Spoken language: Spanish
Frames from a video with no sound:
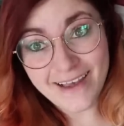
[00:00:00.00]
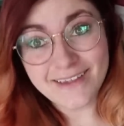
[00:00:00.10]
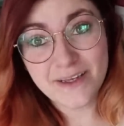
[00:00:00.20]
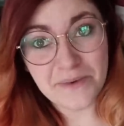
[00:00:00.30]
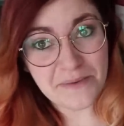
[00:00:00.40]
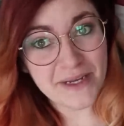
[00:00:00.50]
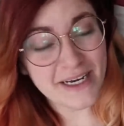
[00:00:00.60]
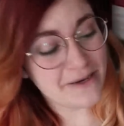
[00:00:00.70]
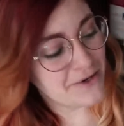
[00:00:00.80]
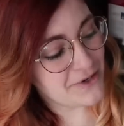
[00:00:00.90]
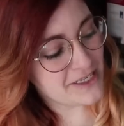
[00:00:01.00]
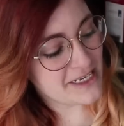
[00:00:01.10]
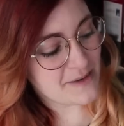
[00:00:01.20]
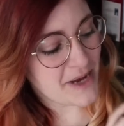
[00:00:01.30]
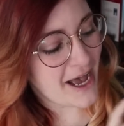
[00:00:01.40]
este primer libro que
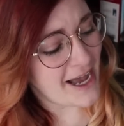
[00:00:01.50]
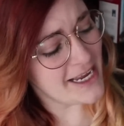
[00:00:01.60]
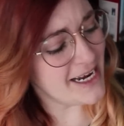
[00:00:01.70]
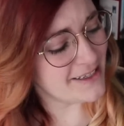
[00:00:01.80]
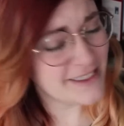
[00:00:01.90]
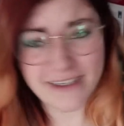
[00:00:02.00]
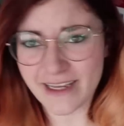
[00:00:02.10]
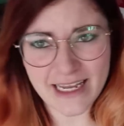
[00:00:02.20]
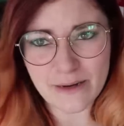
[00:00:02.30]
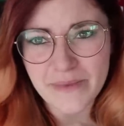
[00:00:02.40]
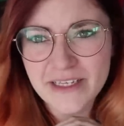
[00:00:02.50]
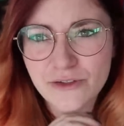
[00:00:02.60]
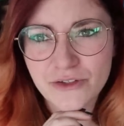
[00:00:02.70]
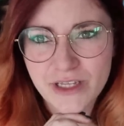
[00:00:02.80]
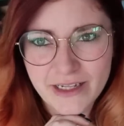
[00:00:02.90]
se llama Highlander, el
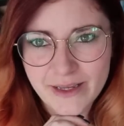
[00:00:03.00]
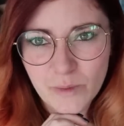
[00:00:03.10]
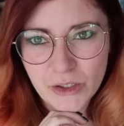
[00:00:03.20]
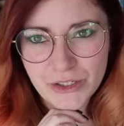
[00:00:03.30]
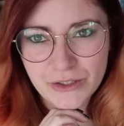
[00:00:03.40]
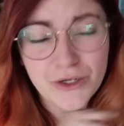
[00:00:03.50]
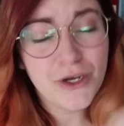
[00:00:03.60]
beso del demonio.